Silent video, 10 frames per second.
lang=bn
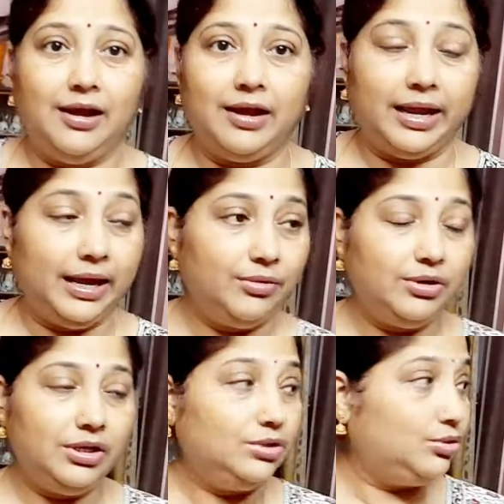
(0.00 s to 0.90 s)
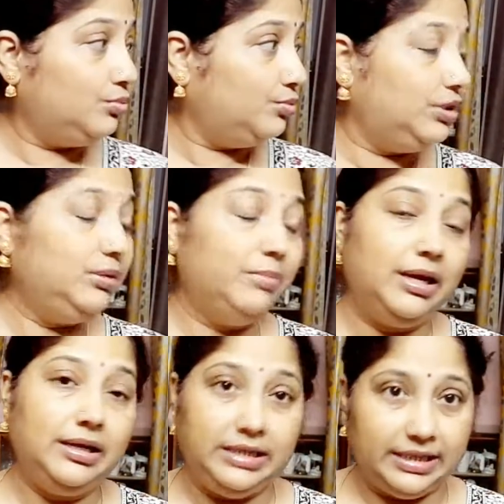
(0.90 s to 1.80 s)
আর এখন কিছু মুদি মাল
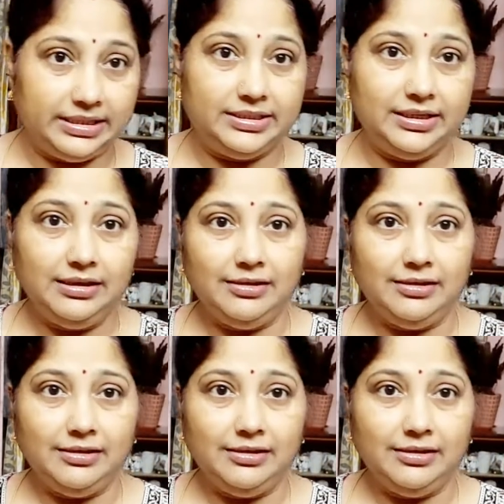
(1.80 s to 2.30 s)
নিয়ে এসছে